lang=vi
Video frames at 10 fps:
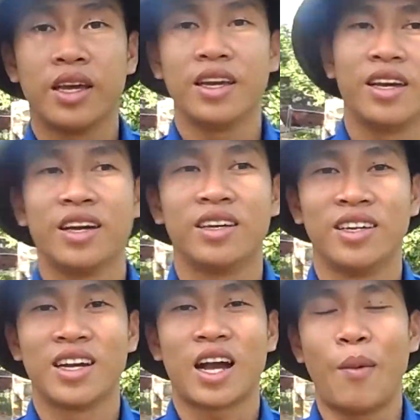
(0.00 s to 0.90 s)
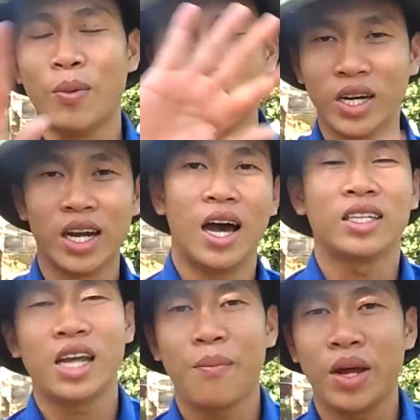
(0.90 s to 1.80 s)
thì à, cảm ơn mọi người
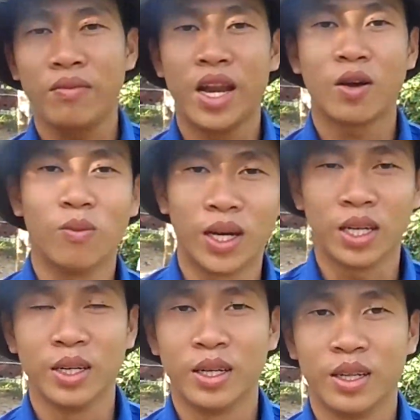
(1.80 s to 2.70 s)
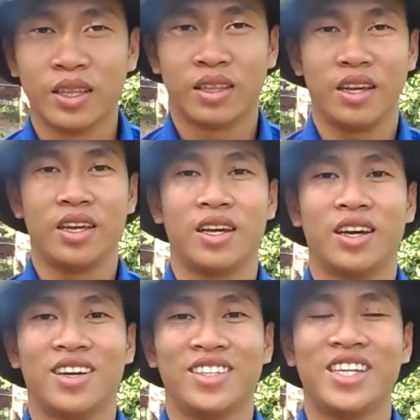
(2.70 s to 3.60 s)
đã xem hết video của mình thì
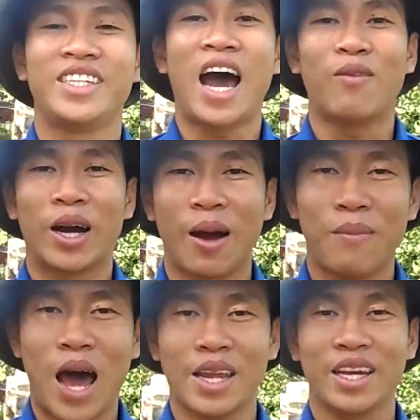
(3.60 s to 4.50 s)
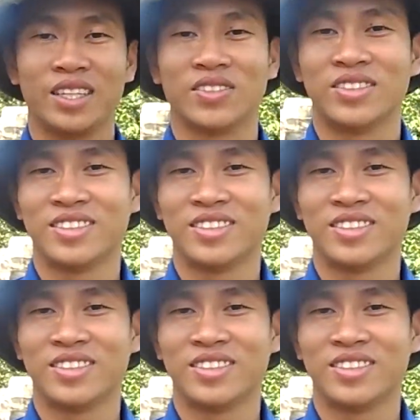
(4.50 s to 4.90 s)
à, xin chào và hẹn gặp lại nhé